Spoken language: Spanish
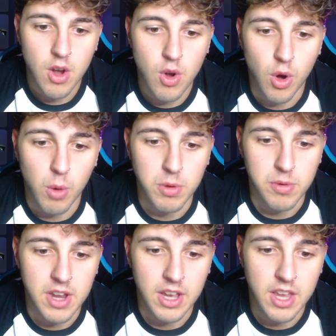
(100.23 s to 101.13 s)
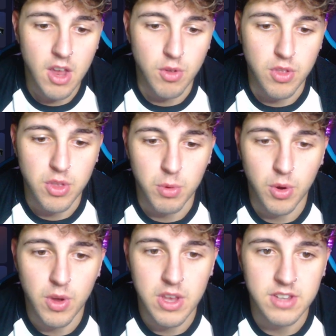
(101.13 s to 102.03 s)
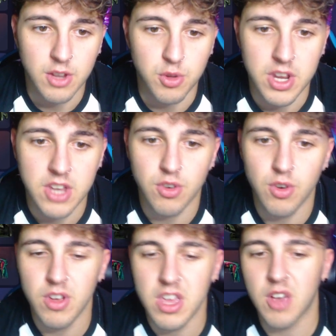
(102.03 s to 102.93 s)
Luego, pues viene aquí con 100 Coins, alto riesgo Y